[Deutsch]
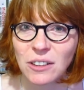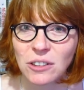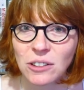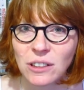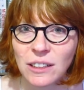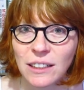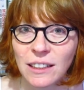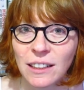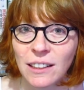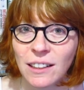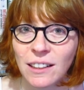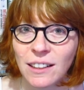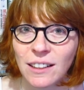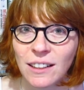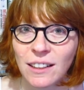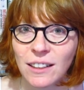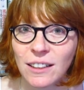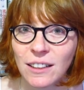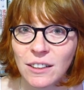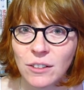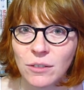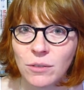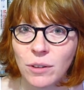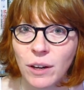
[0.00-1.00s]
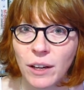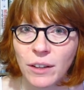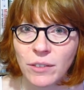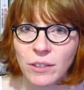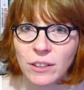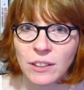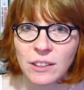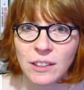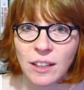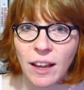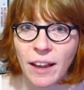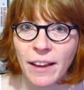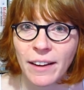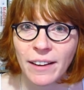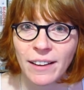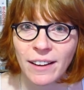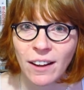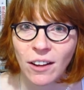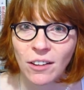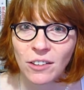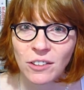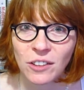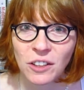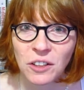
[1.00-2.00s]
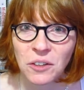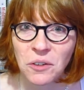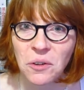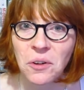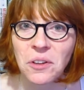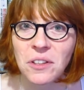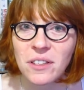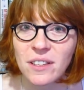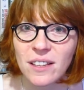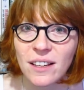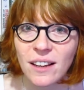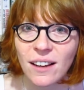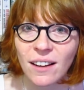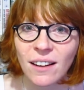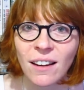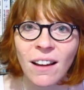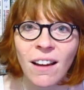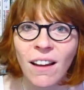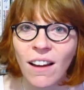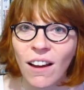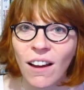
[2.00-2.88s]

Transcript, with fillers: und erinnert an die Raver-Zeiten aus den 90ern.